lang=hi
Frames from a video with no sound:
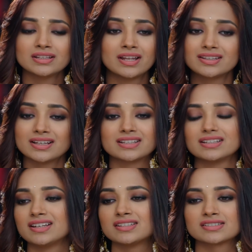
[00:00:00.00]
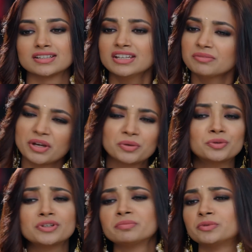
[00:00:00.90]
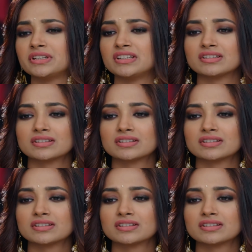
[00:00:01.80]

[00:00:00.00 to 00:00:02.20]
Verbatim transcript: नहीं अखिलेश मैं हुई बुरी